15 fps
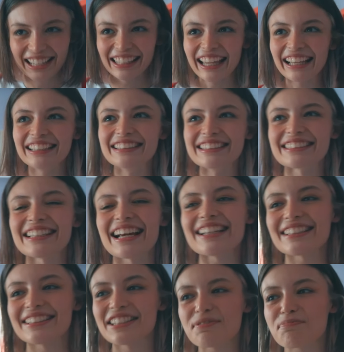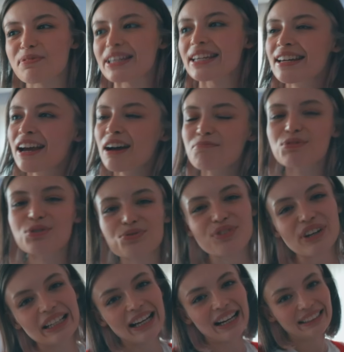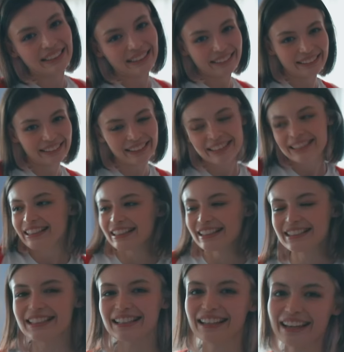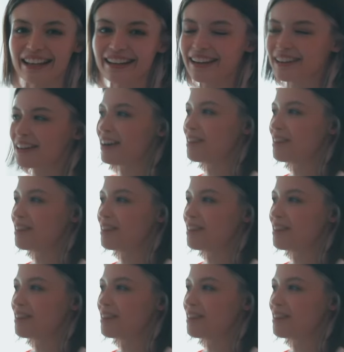Gelin isterseniz bir mutfak alanını inceleyerek